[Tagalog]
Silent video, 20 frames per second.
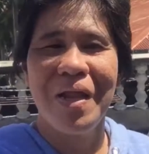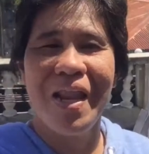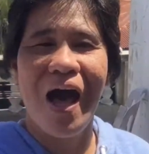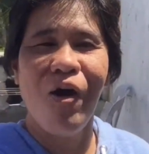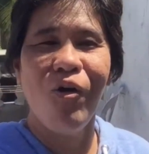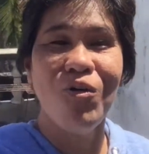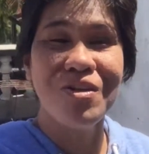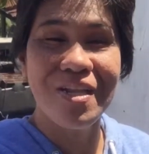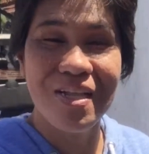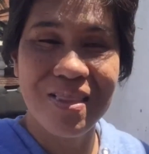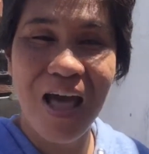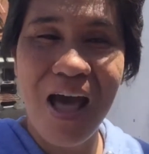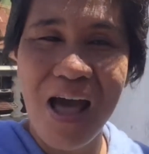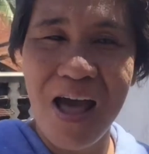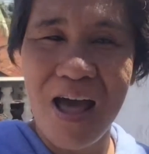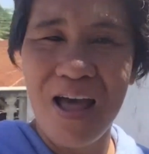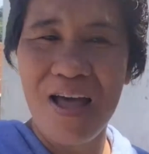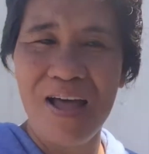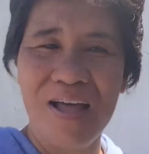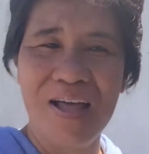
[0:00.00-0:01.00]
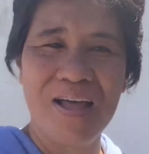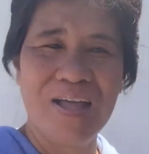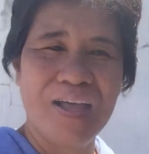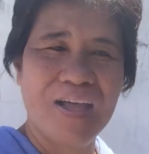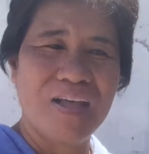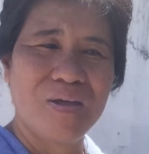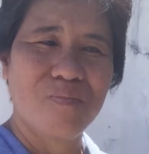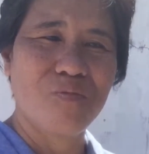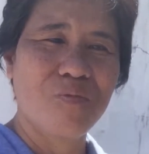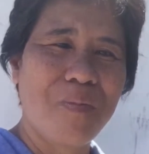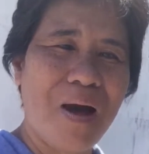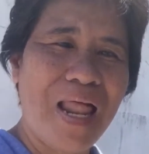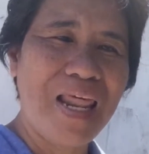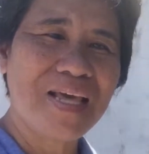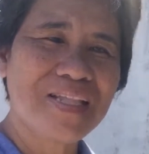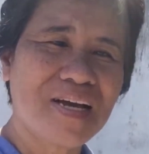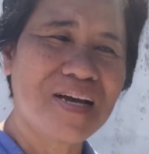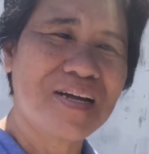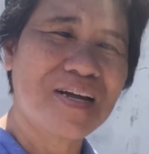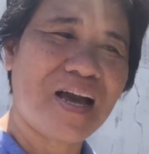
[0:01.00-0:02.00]
naog na ta
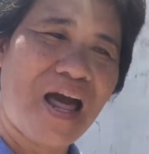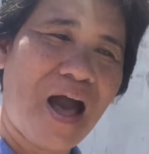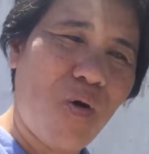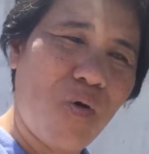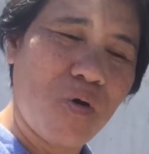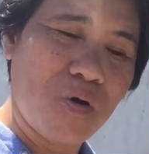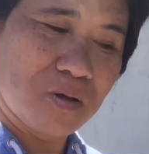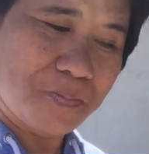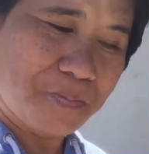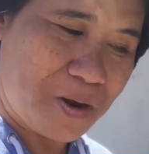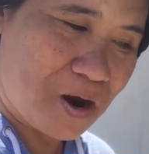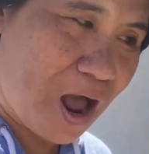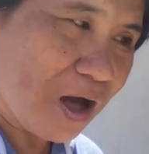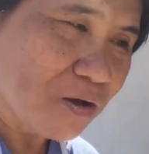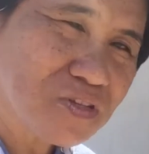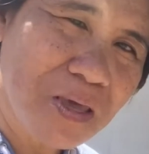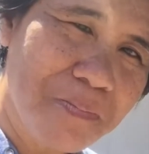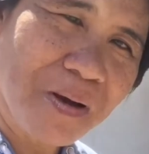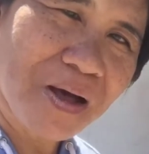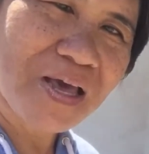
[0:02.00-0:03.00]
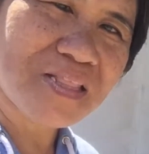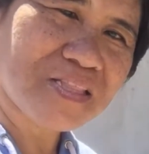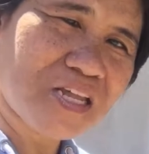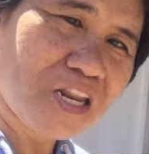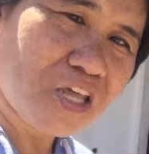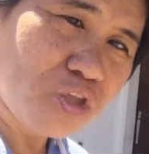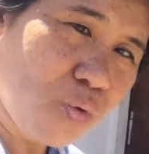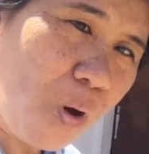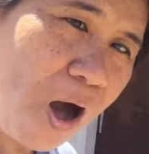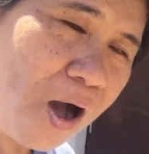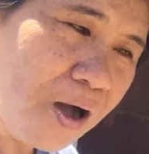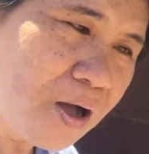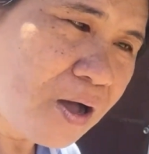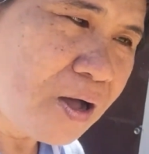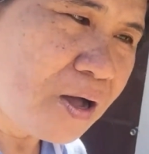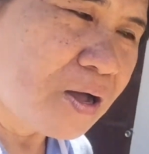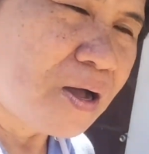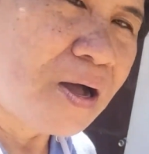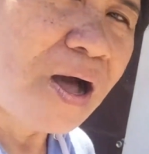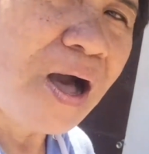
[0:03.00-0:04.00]
baliktad ka naog pero ako sa pagita ninyo ang
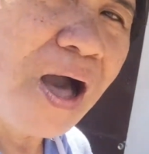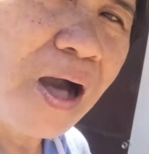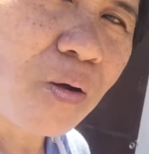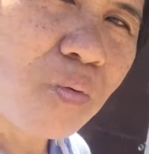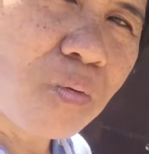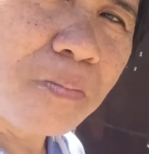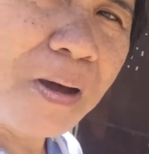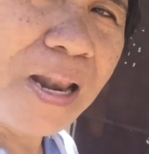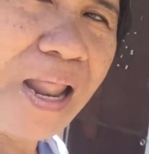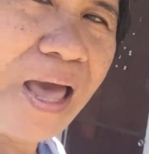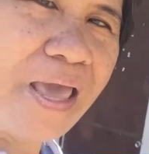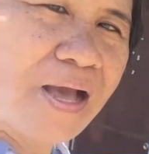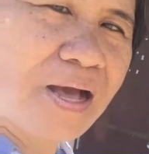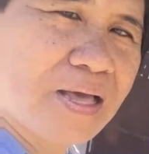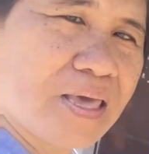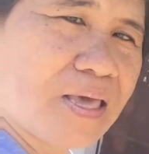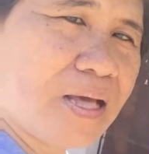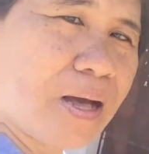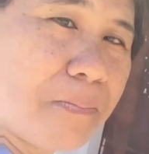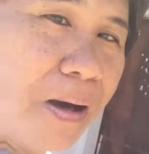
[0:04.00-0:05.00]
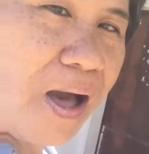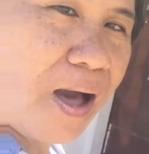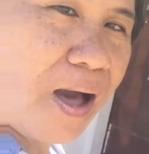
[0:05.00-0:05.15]
akong balay nga gigama